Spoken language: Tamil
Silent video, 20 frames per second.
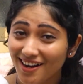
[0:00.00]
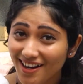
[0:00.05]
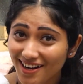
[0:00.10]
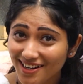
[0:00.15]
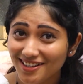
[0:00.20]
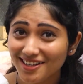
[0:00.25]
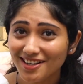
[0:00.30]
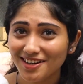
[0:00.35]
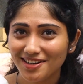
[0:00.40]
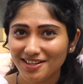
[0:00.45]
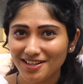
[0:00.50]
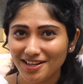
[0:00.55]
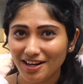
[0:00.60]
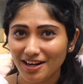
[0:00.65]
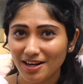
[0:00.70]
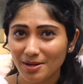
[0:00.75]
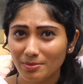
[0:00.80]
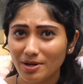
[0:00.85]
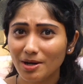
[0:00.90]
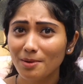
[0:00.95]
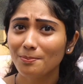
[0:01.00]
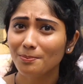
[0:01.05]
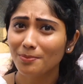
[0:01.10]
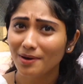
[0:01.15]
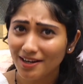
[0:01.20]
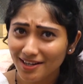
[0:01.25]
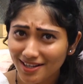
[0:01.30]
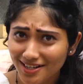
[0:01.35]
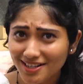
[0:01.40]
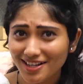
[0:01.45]
ஆண்டாண்டு காலமாக
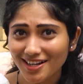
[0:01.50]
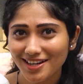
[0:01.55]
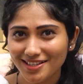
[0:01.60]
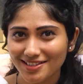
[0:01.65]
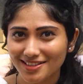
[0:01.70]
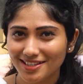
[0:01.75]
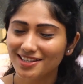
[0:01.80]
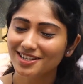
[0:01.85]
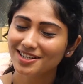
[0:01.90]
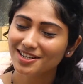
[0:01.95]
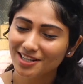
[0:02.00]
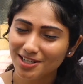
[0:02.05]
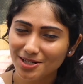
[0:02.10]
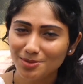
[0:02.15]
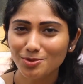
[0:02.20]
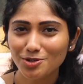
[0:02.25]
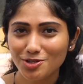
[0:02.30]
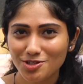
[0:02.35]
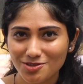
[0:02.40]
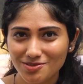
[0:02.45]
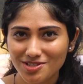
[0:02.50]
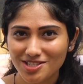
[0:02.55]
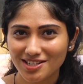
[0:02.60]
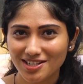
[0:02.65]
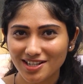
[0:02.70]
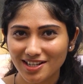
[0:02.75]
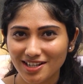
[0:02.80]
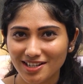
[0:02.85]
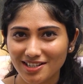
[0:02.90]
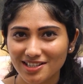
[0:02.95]
பழங்காலத்திலே கண்டுபிடிச்சி
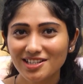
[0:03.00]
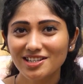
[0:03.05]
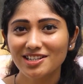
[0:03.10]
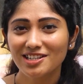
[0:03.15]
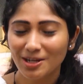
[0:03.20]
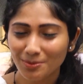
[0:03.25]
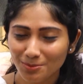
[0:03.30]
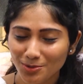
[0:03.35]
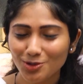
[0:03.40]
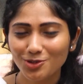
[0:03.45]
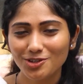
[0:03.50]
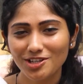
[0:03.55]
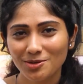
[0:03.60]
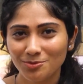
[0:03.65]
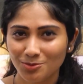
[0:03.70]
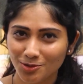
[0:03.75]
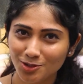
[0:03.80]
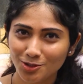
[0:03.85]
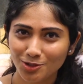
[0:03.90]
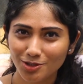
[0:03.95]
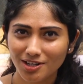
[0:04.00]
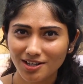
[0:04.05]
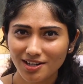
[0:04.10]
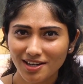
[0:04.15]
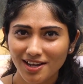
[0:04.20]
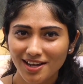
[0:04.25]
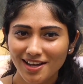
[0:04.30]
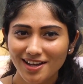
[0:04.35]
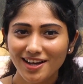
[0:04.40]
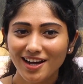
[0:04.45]
வச்சுருக்காங்க நம்மளுடைய முன்னோர்கள்
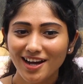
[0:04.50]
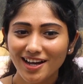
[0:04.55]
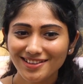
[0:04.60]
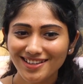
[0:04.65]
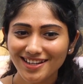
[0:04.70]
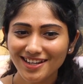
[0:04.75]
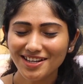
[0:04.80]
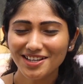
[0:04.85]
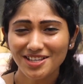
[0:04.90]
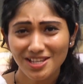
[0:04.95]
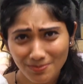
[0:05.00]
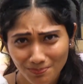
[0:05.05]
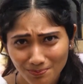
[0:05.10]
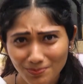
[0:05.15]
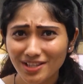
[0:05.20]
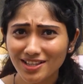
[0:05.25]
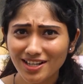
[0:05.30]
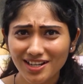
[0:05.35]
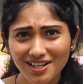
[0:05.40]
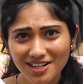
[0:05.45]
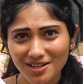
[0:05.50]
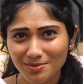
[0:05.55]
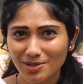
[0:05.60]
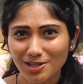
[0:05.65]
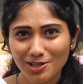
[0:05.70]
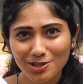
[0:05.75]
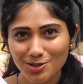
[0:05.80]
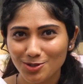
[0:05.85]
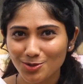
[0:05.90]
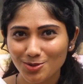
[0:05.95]
அதெல்லாம் இப்போ தாங்க
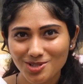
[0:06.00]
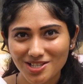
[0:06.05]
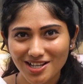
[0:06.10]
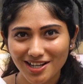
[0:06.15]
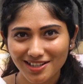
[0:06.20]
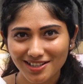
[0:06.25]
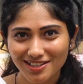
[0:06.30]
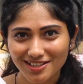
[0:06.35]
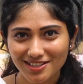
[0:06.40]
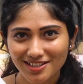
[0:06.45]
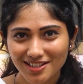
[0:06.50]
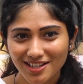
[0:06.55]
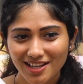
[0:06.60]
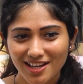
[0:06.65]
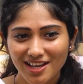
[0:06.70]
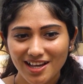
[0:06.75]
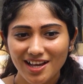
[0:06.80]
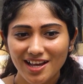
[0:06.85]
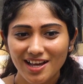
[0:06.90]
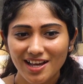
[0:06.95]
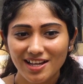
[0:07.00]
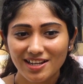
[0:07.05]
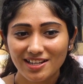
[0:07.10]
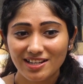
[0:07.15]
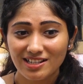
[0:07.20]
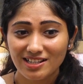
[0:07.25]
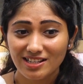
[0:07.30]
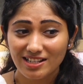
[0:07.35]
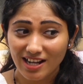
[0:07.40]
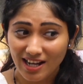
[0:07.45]
நம்மளுக்கு யூஸ் ஆகுது
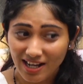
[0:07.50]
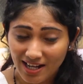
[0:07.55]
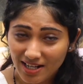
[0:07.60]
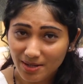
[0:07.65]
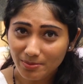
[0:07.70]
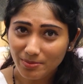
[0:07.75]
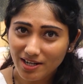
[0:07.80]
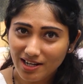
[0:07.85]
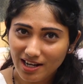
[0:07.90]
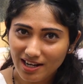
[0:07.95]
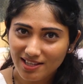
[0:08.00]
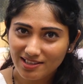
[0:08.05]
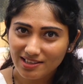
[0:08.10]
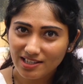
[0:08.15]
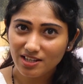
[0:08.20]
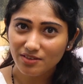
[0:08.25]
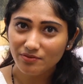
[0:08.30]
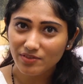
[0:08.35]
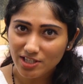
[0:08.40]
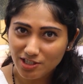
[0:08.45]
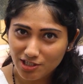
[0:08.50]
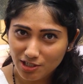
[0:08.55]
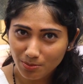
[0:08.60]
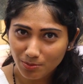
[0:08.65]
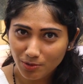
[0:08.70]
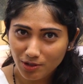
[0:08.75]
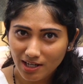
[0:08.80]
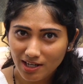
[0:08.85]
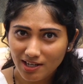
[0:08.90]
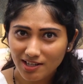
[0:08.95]
ஆரம்ப காலத்தில் வீட்டுக்கு
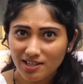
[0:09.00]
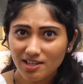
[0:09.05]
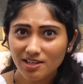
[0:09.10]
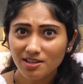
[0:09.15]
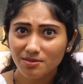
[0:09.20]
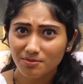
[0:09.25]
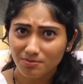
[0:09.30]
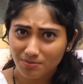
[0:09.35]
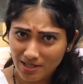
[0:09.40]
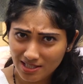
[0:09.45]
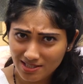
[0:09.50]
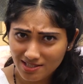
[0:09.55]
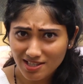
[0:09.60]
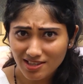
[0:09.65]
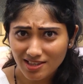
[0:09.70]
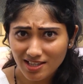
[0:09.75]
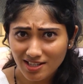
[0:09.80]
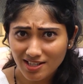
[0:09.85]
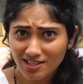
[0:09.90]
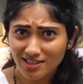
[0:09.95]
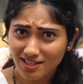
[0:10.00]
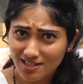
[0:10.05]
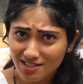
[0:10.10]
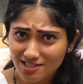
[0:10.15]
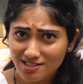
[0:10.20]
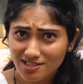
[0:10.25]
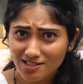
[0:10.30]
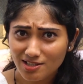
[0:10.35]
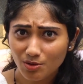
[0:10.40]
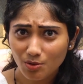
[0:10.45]
முன்னாடி மஞ்சள் தண்ணி
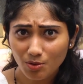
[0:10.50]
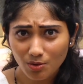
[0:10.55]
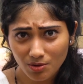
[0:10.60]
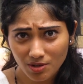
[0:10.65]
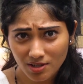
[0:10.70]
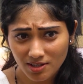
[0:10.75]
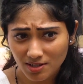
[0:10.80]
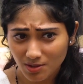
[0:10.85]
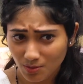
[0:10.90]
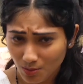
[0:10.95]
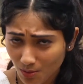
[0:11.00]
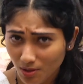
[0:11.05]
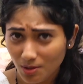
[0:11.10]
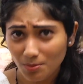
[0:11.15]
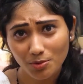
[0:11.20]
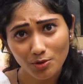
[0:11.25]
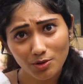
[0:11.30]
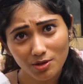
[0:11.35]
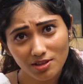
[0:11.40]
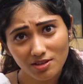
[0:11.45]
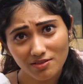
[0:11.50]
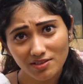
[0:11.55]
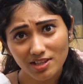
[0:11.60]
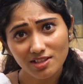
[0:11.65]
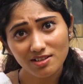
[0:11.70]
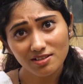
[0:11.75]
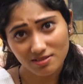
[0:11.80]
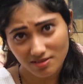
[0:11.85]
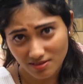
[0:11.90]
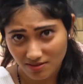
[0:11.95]
தெளித்து கோலம் போடுறது
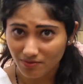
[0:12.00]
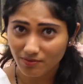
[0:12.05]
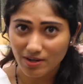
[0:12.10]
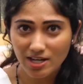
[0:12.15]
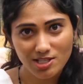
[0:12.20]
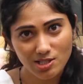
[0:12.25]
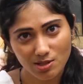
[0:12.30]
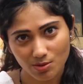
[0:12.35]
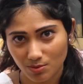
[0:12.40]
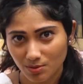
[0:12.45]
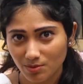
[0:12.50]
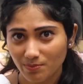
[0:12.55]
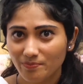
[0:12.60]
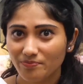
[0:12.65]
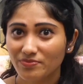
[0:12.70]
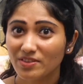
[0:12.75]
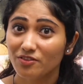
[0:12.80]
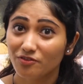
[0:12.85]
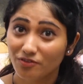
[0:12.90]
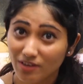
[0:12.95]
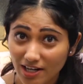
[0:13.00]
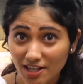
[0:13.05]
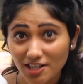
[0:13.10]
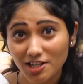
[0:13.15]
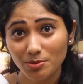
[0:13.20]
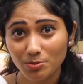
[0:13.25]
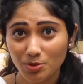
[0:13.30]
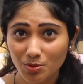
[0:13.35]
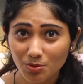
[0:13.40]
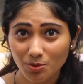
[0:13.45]
வந்து வாஸ்தவம்
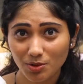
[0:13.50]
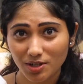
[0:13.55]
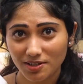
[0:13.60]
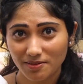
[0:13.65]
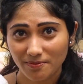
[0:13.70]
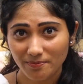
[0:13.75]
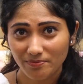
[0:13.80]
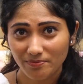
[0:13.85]
வழக்கமும் கூட